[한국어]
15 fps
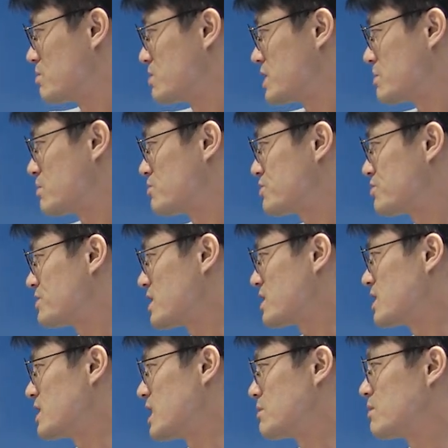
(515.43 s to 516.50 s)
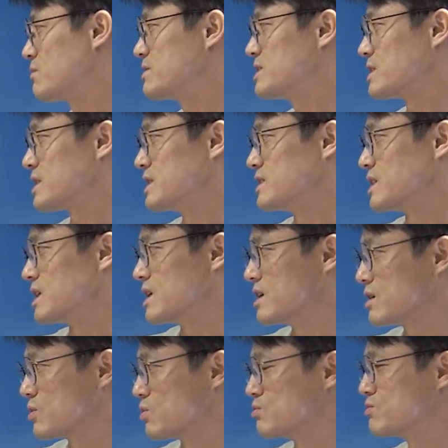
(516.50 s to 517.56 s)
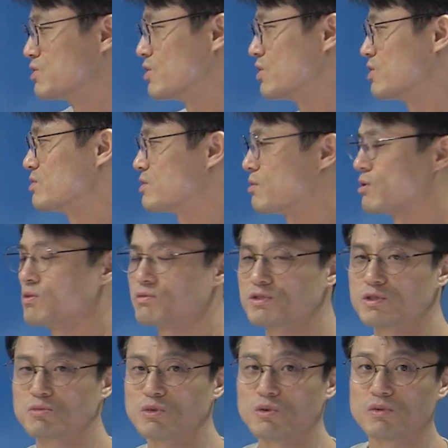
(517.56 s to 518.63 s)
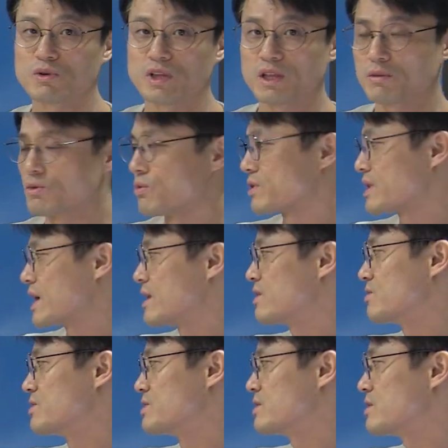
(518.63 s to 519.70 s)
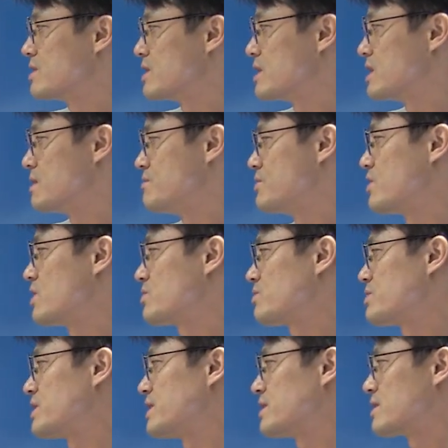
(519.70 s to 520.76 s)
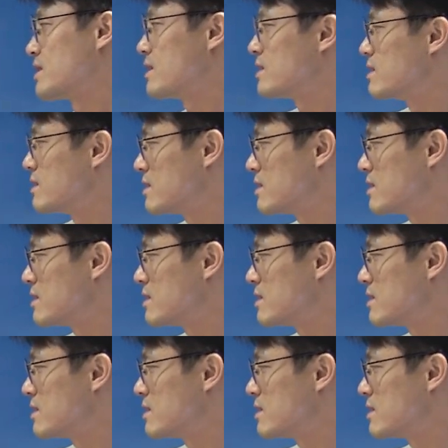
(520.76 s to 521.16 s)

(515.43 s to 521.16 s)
사법부 수장인 대법원장이 이제 공무원, 대법원을 뽑도록 돼 있는 거죠. 임명하도록 돼 있다.